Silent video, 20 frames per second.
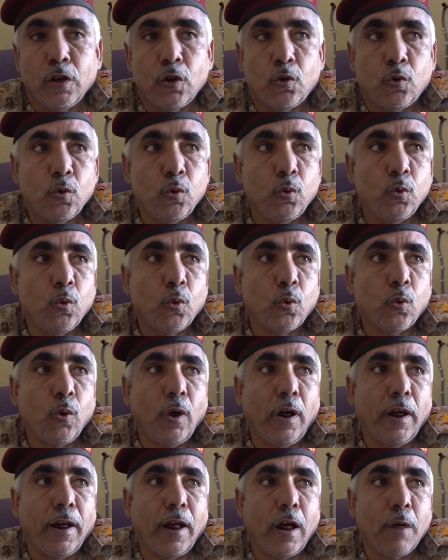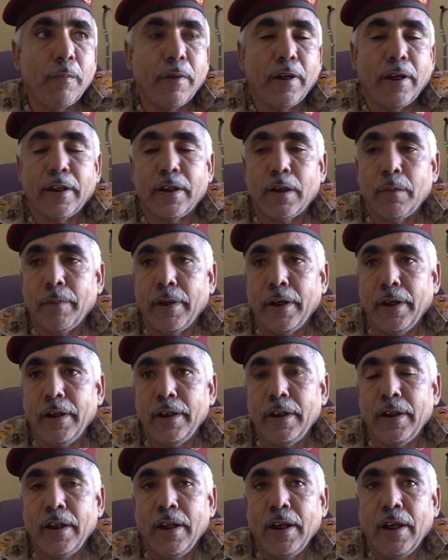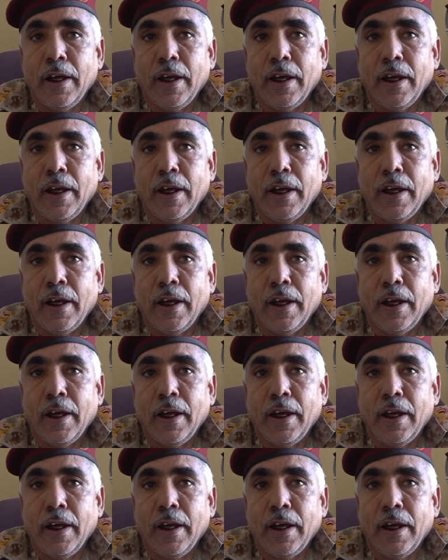يسوده روح العمل الجماعي